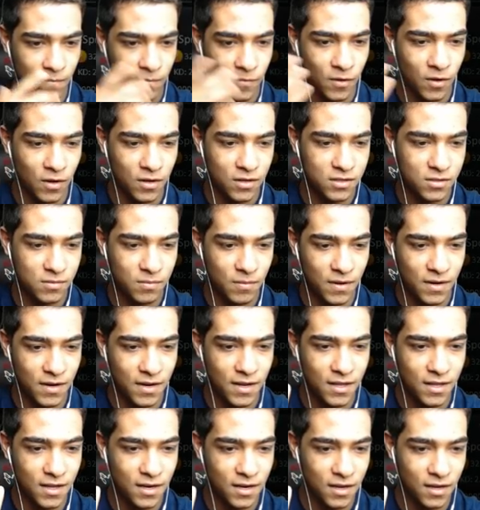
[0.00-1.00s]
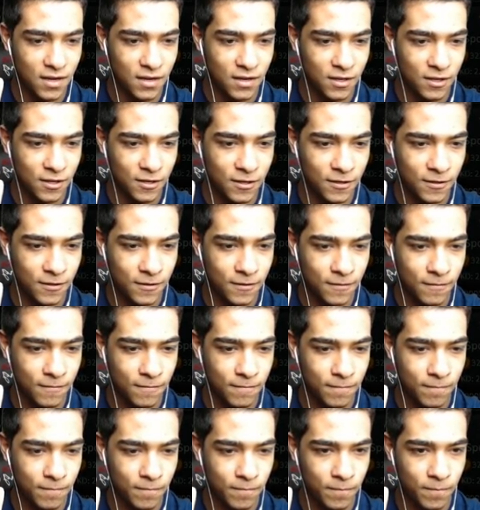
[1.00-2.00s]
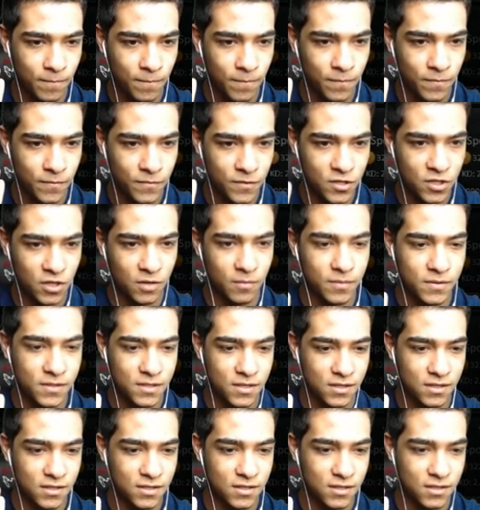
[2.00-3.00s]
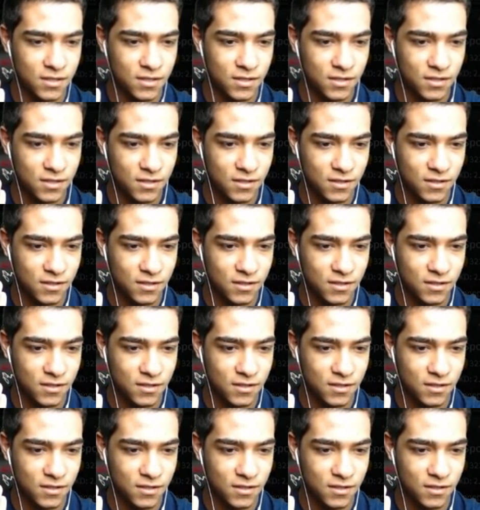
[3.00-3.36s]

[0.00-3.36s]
Hasman nedir ya? Çık bir sınırsız.